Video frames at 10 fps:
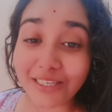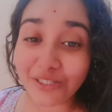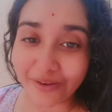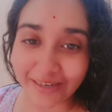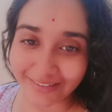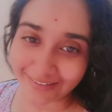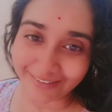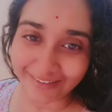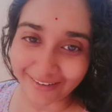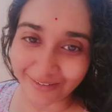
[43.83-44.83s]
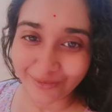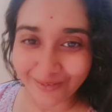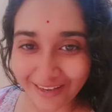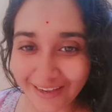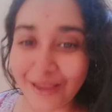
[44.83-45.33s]
স্বরেন্দিতা
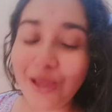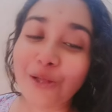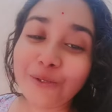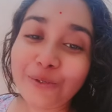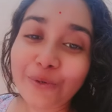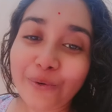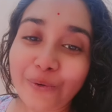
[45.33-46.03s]
ওকে তো